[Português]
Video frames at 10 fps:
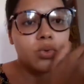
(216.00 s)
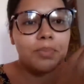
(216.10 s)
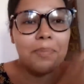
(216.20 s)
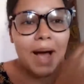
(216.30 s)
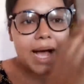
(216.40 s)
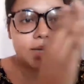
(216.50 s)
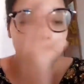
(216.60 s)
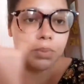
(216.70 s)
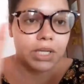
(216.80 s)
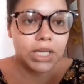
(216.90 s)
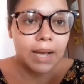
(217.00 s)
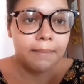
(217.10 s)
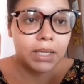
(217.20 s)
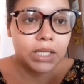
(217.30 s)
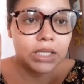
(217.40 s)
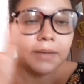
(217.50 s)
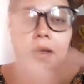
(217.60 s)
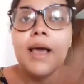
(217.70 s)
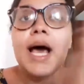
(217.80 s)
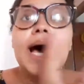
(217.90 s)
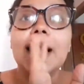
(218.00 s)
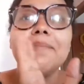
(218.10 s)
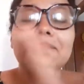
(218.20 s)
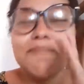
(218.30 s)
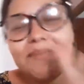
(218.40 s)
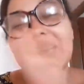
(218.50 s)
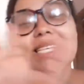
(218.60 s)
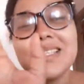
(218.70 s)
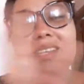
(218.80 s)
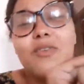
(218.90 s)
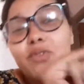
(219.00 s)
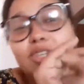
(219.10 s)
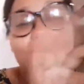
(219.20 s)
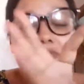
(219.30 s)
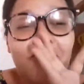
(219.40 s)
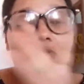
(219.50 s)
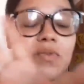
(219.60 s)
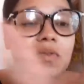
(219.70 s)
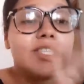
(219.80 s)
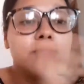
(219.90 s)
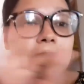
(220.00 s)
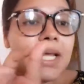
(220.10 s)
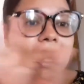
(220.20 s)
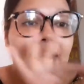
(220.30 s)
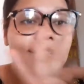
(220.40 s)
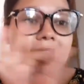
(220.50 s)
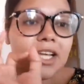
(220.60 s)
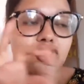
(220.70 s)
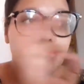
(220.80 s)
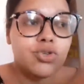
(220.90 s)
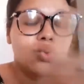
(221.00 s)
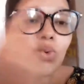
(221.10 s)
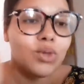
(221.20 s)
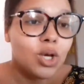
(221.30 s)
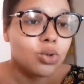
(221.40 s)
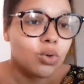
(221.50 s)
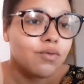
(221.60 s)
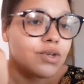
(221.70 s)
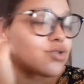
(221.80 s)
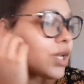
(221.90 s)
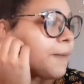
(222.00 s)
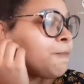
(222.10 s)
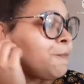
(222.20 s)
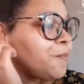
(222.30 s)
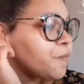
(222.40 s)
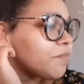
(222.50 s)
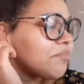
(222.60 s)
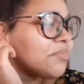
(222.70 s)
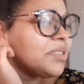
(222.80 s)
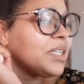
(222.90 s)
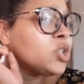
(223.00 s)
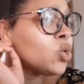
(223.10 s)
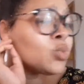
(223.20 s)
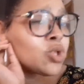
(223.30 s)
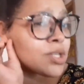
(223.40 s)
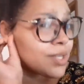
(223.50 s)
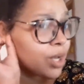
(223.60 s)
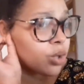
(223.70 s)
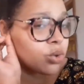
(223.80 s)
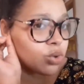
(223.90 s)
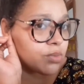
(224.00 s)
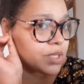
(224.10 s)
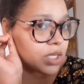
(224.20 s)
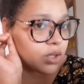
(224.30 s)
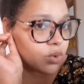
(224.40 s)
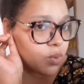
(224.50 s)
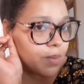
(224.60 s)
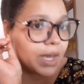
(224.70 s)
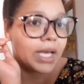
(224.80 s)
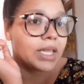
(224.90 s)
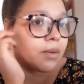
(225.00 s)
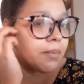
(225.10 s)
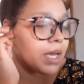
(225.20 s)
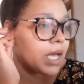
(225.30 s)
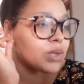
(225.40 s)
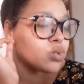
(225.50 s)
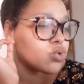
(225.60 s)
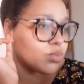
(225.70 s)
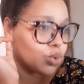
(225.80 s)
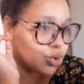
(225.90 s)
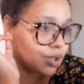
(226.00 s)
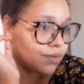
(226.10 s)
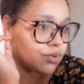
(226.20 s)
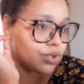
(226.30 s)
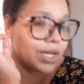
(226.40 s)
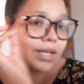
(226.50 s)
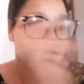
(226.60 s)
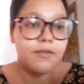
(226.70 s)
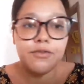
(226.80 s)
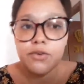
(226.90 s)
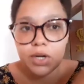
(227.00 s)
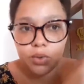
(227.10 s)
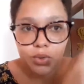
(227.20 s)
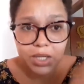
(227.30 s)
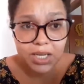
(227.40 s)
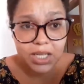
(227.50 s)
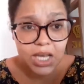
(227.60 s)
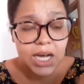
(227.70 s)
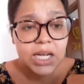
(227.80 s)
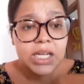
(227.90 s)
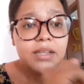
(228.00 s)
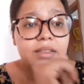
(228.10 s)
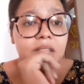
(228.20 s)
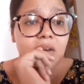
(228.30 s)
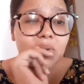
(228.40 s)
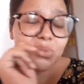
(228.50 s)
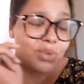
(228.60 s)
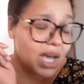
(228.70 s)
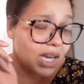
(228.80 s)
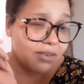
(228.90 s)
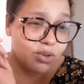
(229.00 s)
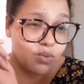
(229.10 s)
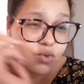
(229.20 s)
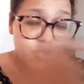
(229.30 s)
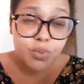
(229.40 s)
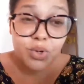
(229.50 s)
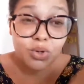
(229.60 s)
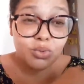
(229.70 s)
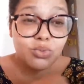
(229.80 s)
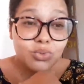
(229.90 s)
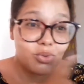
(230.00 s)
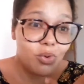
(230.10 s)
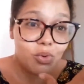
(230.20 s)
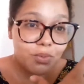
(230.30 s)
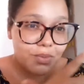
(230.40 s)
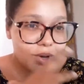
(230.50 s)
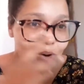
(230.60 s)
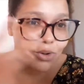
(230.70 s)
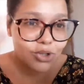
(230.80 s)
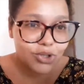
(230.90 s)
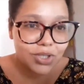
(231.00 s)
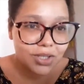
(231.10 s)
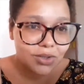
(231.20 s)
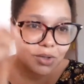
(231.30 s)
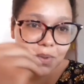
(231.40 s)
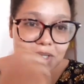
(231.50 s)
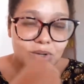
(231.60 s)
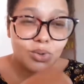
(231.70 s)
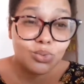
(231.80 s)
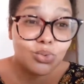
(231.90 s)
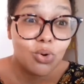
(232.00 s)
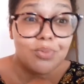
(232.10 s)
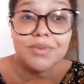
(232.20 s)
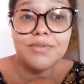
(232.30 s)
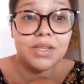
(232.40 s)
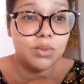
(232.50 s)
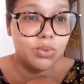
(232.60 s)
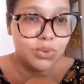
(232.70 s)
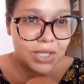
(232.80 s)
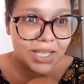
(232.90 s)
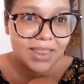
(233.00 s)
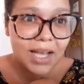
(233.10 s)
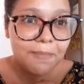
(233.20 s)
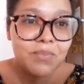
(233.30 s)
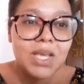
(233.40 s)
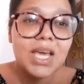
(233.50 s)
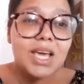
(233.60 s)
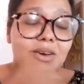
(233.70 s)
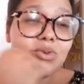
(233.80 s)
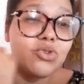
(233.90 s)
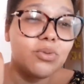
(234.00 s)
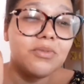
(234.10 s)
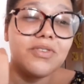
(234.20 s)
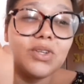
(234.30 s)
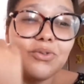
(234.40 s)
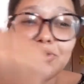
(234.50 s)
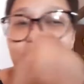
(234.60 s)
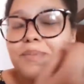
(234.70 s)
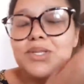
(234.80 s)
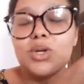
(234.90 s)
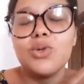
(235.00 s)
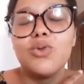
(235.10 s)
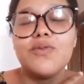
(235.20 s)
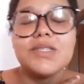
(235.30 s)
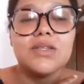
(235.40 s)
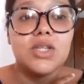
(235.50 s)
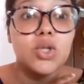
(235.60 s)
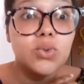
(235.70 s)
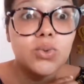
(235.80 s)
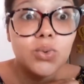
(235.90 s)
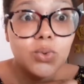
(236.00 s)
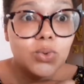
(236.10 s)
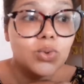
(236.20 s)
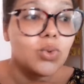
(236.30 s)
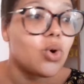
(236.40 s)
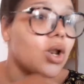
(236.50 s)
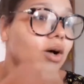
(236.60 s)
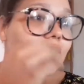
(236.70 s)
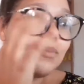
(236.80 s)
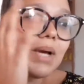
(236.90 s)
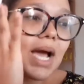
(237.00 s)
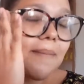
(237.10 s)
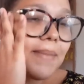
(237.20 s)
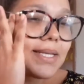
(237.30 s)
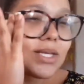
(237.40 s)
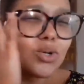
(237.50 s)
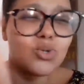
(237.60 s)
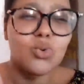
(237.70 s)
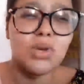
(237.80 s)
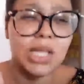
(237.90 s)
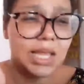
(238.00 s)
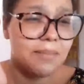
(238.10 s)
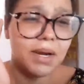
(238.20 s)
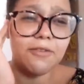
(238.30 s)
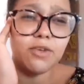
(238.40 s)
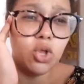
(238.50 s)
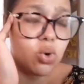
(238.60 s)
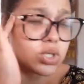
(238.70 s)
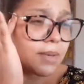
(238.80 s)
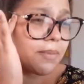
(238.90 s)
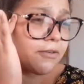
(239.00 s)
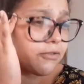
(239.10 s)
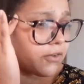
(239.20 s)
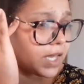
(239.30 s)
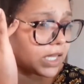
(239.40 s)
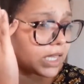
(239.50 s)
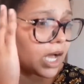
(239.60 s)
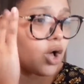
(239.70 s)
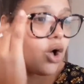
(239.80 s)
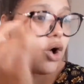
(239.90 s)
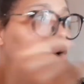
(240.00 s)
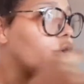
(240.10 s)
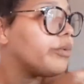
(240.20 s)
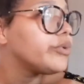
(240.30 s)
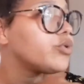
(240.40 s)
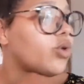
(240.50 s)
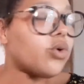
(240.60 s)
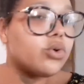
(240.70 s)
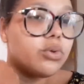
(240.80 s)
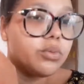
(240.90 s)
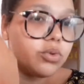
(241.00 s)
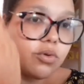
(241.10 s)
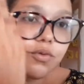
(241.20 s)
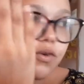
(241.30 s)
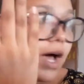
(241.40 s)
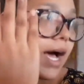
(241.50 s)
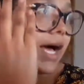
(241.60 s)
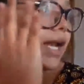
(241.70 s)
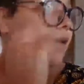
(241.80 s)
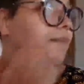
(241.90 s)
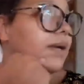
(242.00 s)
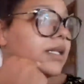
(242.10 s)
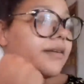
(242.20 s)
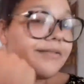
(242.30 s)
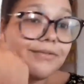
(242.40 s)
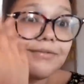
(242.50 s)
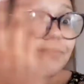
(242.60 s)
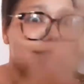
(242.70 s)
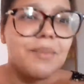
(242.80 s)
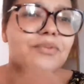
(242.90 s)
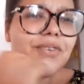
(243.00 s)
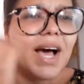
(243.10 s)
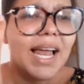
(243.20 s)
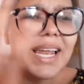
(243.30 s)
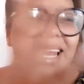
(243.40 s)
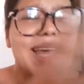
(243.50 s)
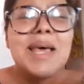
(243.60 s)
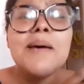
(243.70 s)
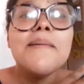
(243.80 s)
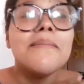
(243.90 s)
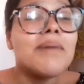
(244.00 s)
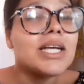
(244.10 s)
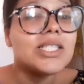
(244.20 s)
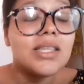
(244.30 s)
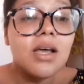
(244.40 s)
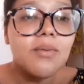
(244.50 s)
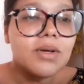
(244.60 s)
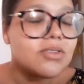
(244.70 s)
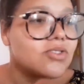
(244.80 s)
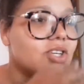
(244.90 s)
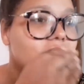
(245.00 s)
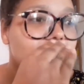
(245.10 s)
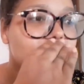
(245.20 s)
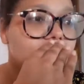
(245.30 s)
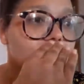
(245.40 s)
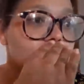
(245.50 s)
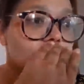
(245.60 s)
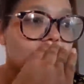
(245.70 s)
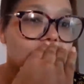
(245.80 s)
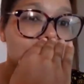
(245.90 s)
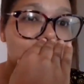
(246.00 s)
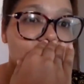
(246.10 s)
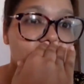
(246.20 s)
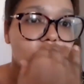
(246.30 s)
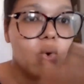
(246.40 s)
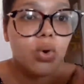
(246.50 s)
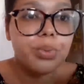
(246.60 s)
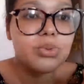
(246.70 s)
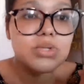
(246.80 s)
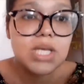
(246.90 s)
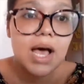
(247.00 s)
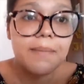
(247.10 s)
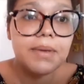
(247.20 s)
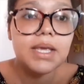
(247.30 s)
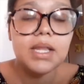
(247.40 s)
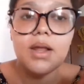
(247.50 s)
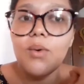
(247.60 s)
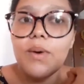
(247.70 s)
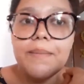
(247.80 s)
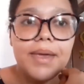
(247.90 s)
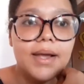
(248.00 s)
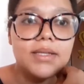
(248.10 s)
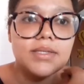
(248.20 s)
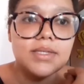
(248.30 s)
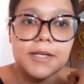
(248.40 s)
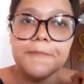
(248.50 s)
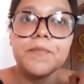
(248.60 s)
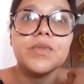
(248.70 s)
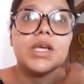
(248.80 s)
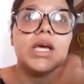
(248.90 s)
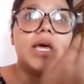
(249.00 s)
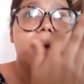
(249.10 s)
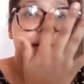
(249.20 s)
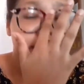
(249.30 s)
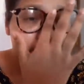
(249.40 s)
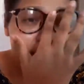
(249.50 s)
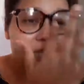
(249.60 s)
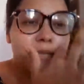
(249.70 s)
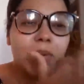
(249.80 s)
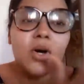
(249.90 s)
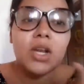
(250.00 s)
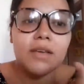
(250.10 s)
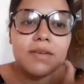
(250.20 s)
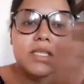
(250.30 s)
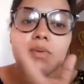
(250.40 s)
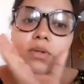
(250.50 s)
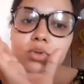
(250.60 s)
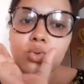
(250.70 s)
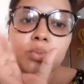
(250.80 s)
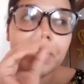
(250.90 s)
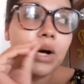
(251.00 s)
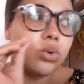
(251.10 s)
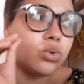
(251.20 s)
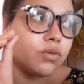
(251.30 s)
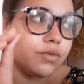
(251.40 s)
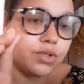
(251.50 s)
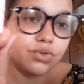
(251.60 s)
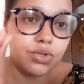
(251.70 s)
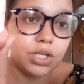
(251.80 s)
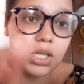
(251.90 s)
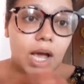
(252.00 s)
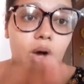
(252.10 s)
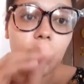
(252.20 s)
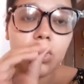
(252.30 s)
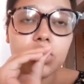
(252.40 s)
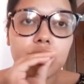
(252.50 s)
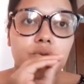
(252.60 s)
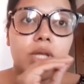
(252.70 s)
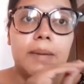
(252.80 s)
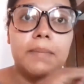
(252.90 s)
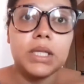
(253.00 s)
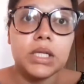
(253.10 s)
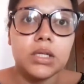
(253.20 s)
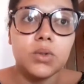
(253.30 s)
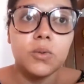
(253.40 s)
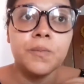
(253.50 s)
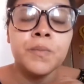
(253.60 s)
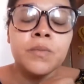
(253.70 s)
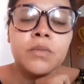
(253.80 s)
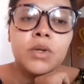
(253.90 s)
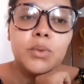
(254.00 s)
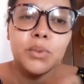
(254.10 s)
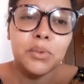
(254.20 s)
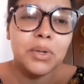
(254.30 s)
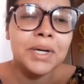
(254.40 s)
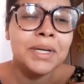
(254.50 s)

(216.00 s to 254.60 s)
o parto, praticamente. Mas eu vou explicar direitinho em outro vídeo, né? Não só sei que eu não tô me sentindo bem, também é um dos motivos, né? Fora a correria, de eu não estar tá gravando vídeo porque eu não tô me gostando, tipo assim, eu não tô me vendo bonita. Eu estou me vendo feia, apesar que eu tô fazendo de tudo, colocando em minha cabeça que eu sou linda, maravilhosa, perfeita, como todo mundo fala, manda, tipo, fala, né? Mas não, gente, só quem tá no corpo sabe que não é bem assim. Mas, porém, vai ser um assunto para outro vídeo, gente. E agora eu estou terminando o,